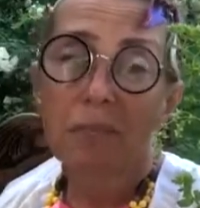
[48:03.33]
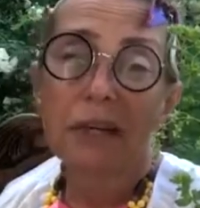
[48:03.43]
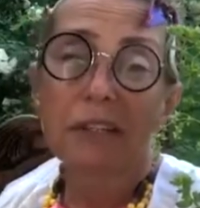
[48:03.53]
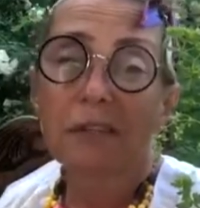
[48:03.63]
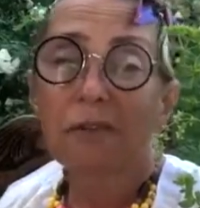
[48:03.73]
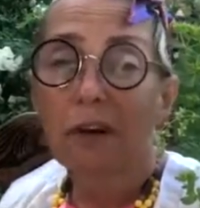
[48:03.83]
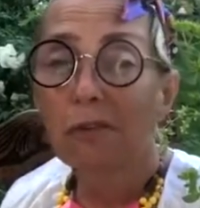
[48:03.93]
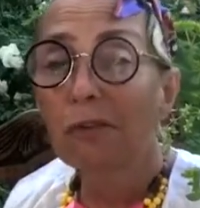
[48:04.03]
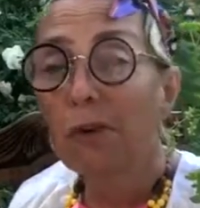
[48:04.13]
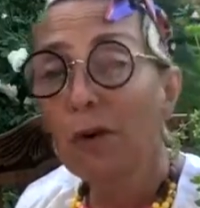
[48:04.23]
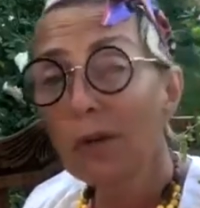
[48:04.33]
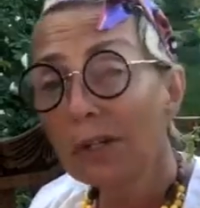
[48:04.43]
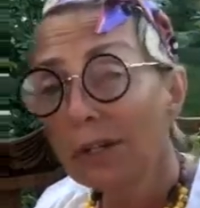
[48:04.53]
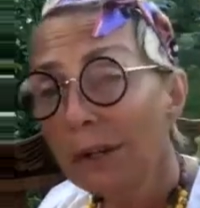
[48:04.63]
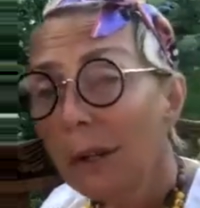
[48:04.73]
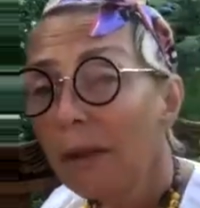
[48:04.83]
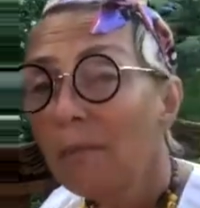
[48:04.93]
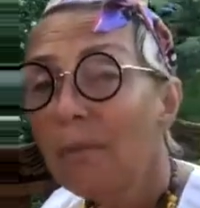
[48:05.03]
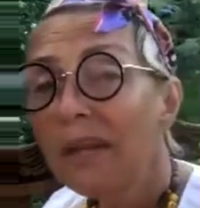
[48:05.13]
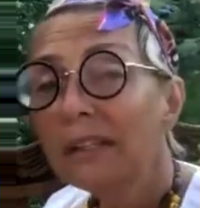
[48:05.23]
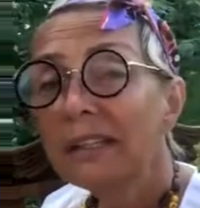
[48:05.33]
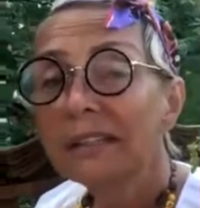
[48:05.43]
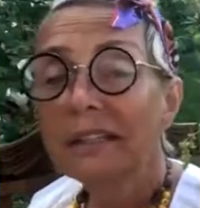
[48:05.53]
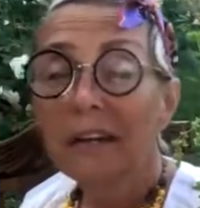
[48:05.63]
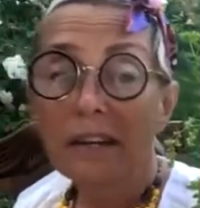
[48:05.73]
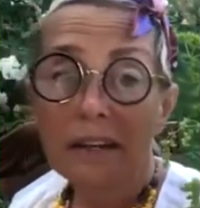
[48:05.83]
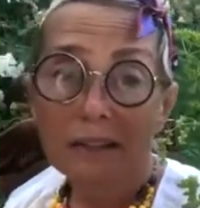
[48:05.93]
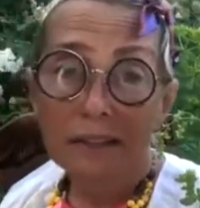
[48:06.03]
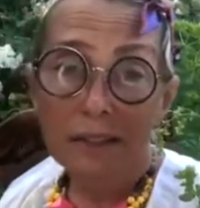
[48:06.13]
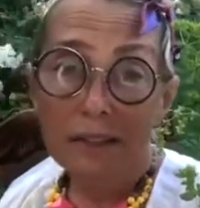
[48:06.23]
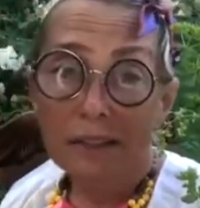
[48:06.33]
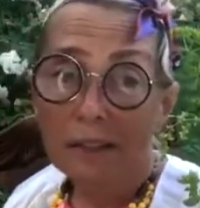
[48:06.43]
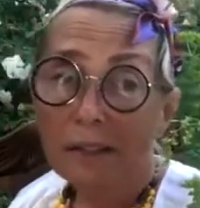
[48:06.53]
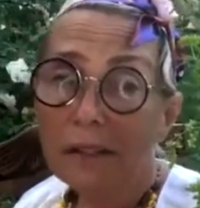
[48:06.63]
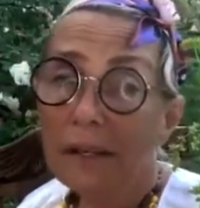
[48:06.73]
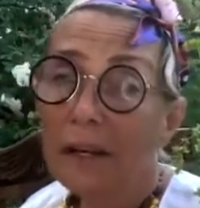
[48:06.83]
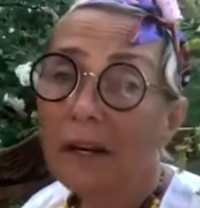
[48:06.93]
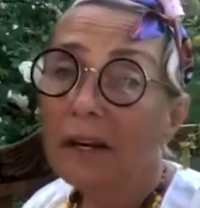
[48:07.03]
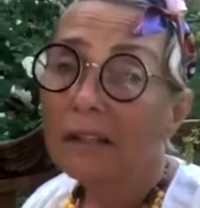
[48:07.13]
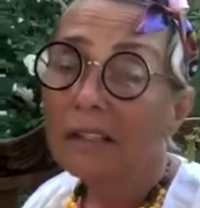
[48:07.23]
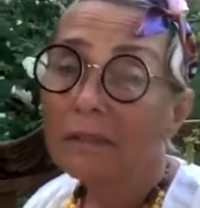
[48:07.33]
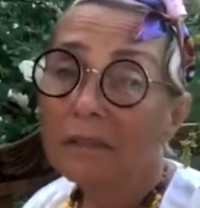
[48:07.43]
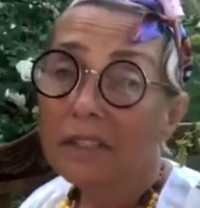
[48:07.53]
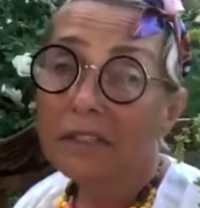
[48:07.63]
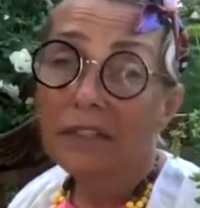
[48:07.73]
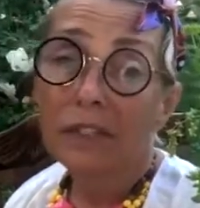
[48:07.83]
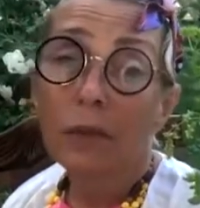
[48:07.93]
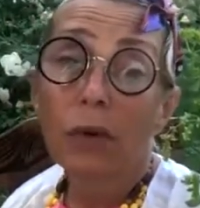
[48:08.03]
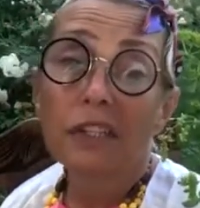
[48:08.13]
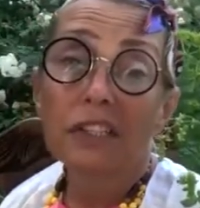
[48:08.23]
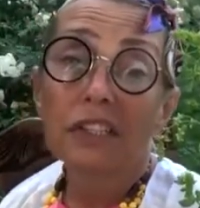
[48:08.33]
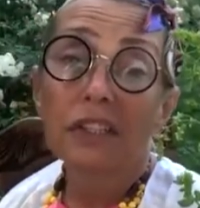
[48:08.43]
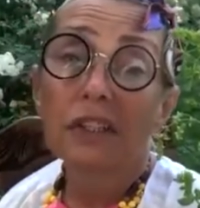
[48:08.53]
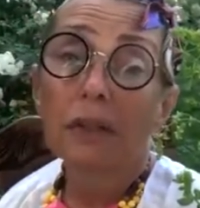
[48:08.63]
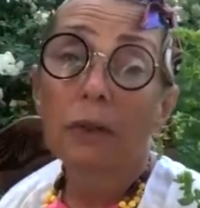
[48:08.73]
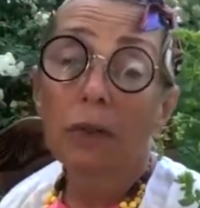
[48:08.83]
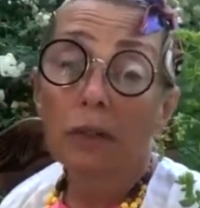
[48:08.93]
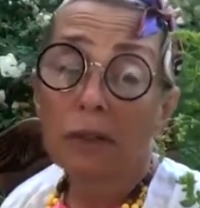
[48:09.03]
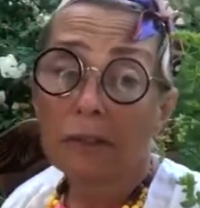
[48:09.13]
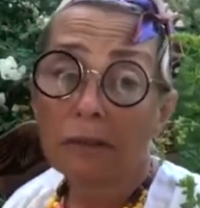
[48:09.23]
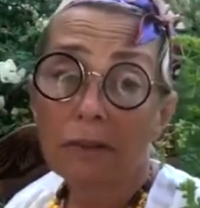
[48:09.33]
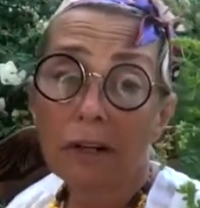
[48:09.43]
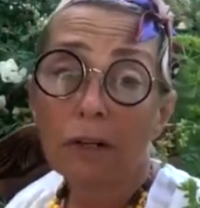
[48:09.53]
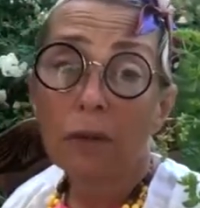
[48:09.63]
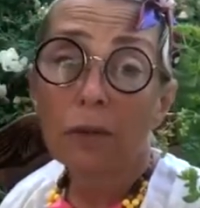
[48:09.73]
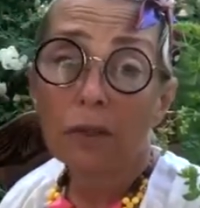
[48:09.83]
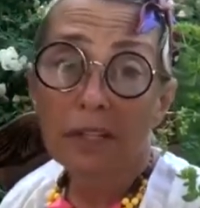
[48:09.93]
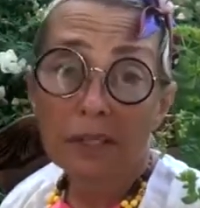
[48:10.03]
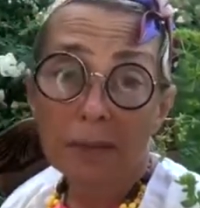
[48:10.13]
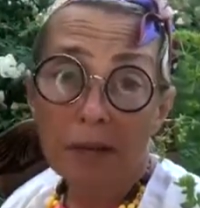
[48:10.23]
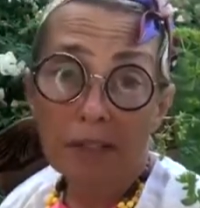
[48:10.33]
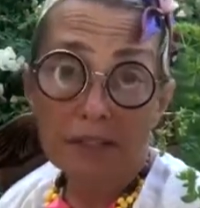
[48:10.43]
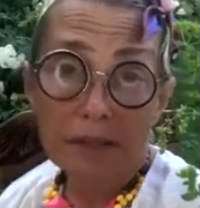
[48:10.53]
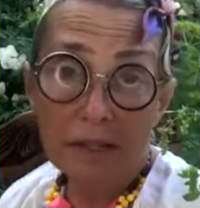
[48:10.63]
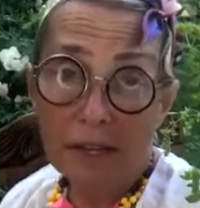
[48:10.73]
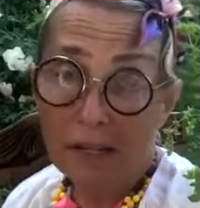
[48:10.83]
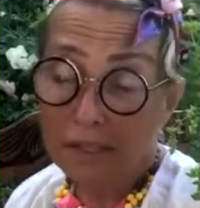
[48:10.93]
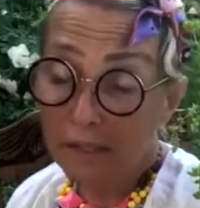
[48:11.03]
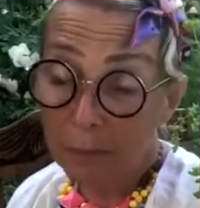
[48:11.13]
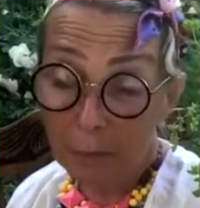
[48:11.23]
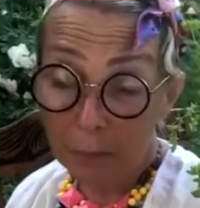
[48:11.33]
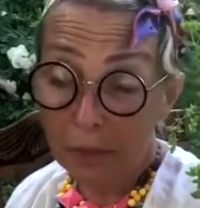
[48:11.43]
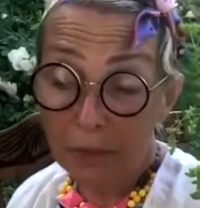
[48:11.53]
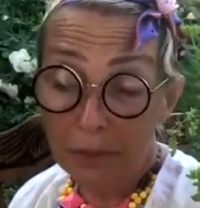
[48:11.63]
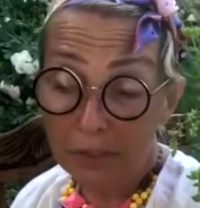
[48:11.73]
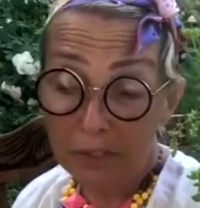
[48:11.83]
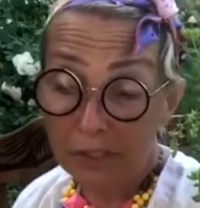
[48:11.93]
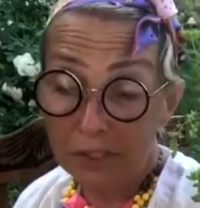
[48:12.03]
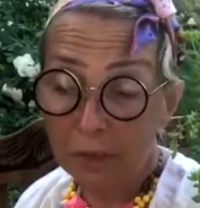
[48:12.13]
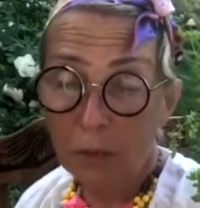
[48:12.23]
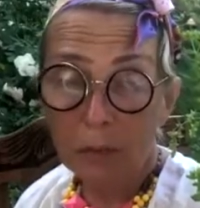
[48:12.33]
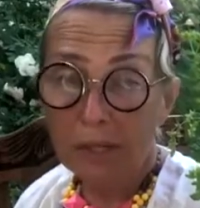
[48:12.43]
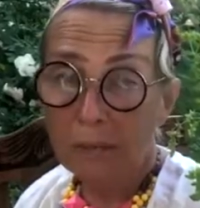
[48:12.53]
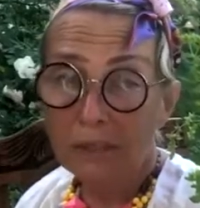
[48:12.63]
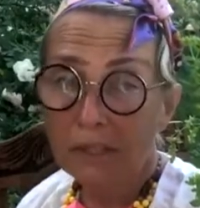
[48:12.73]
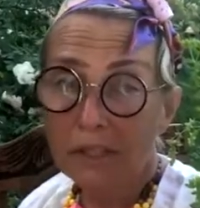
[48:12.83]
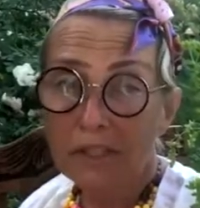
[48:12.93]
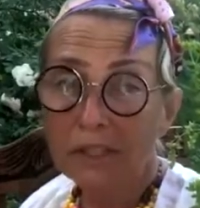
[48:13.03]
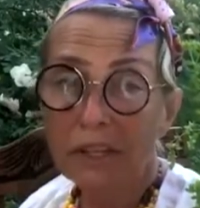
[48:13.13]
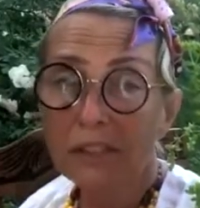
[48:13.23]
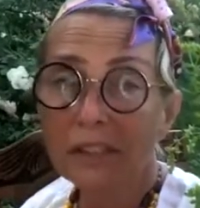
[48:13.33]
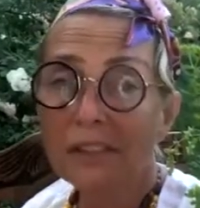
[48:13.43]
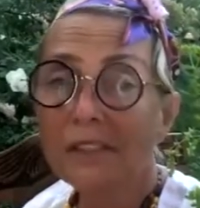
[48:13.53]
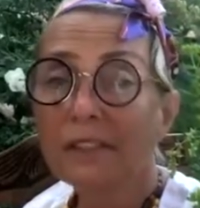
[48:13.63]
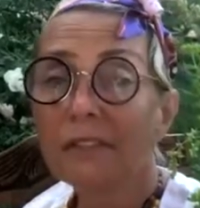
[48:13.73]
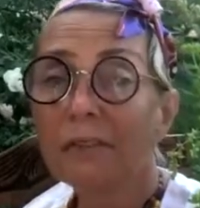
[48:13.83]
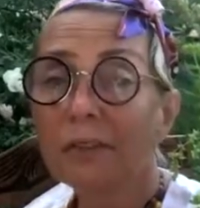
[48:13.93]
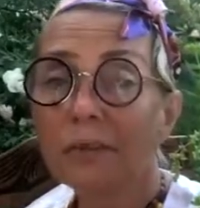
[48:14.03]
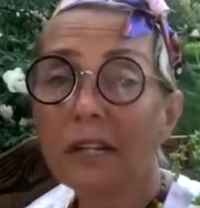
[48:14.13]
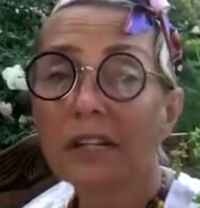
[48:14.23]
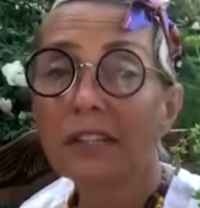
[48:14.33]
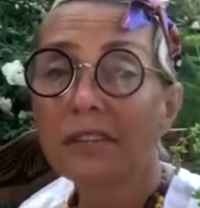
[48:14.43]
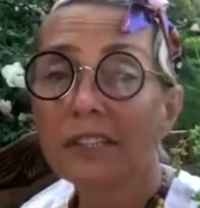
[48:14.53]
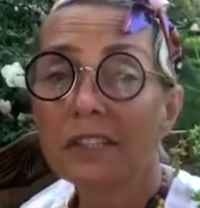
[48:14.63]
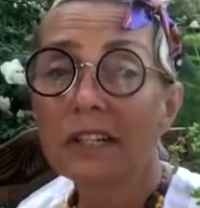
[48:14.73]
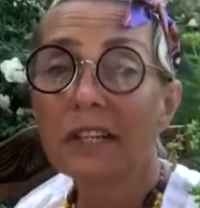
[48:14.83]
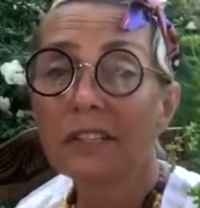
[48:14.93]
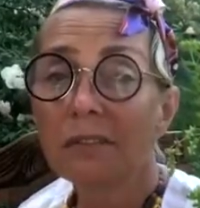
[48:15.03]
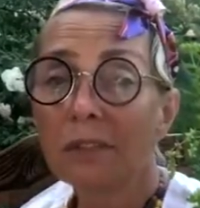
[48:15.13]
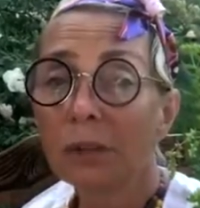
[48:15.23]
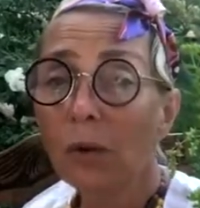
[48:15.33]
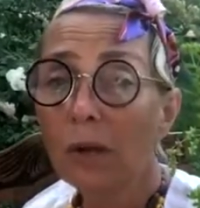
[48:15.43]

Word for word: белый фарфор, белые тарелки, э, да. цветное стекло вокруг эти, эти, и они наблюдают за стеклом. И мне кажется, когда, вот смотри, когда в стекле есть вино,